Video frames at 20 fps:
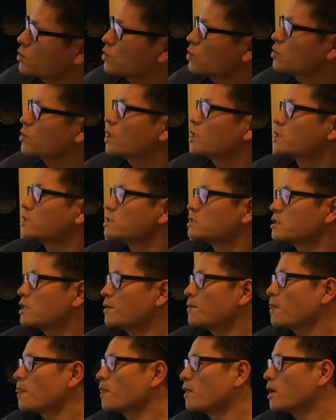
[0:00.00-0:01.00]
ほどのがです
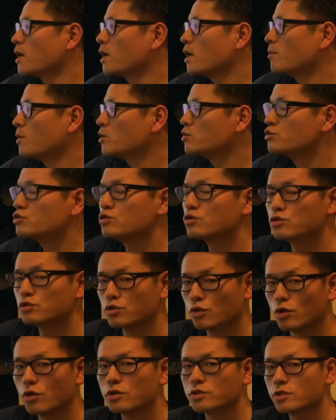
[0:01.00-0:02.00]
ね、まあ、普通
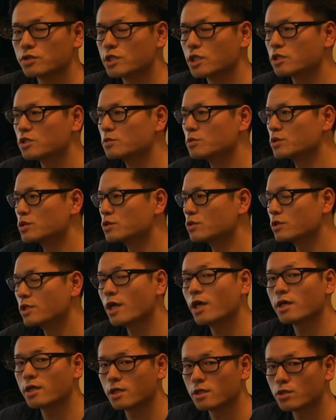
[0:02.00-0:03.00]
の著作物の
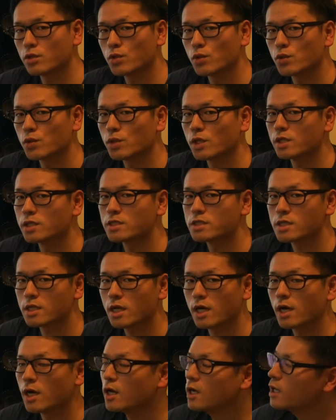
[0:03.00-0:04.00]
定義ということなんです
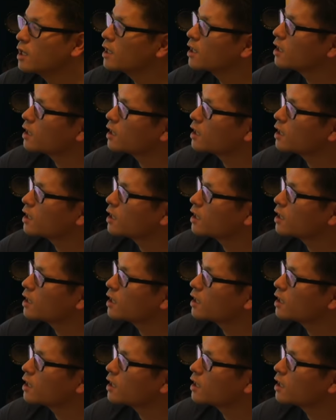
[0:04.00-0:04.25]
が、